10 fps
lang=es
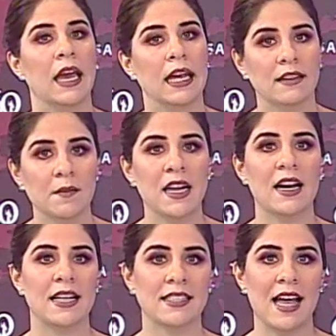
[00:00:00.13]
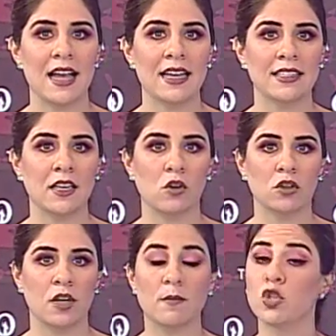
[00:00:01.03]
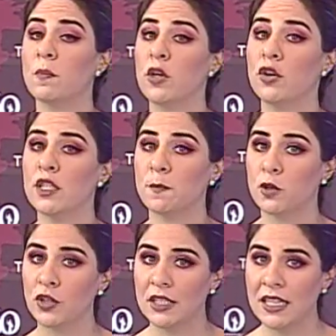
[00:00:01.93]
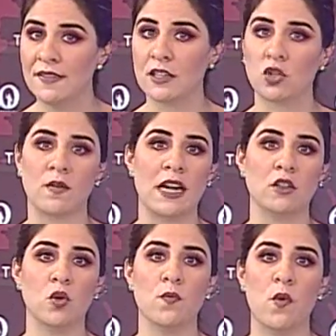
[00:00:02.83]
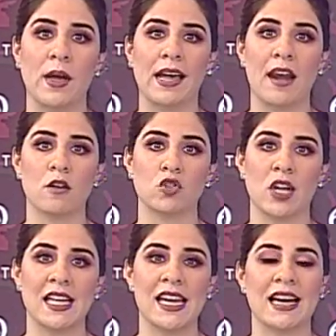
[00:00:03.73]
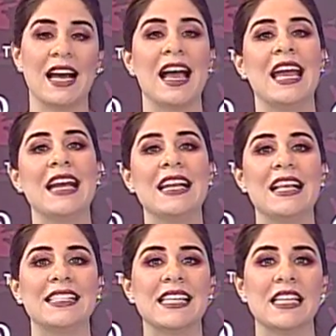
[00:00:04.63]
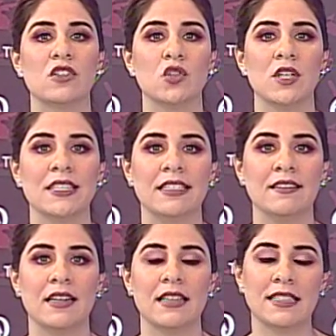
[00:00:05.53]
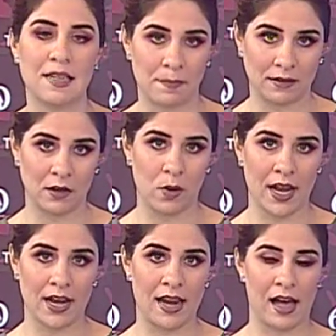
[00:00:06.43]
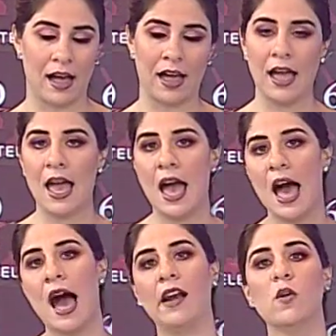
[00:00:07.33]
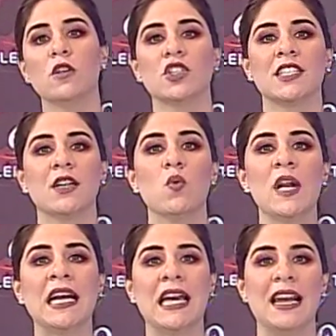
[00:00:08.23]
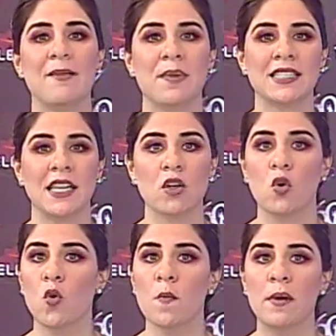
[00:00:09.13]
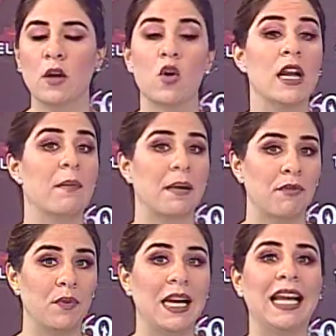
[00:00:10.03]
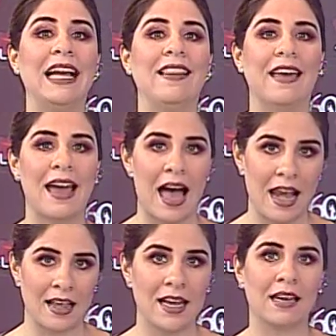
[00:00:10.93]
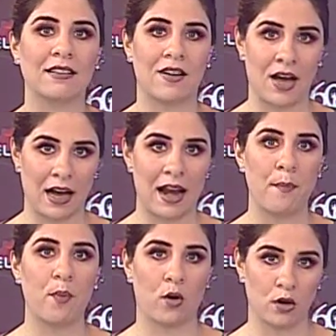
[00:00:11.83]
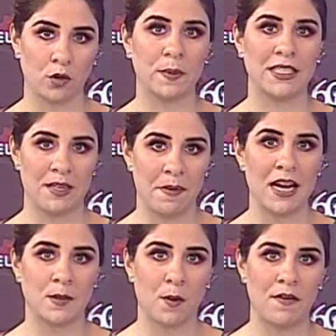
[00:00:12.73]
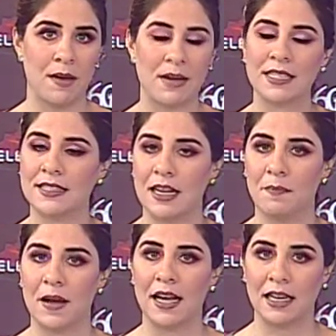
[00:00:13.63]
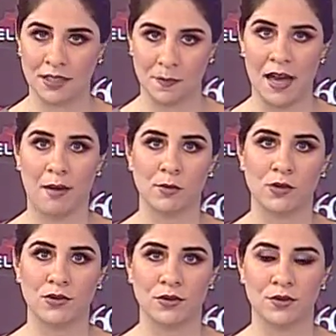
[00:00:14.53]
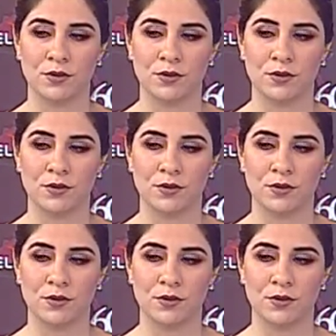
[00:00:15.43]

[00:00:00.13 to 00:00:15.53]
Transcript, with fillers: Y también en las calles encontramos opiniones positivas sobre el triunfo de Carlos Calleja en las elecciones internas del Partido Arena. Algunos aseguran que el empresario cumple con el perfil ideal y que trabajará por los principales problemas del país. Veamos.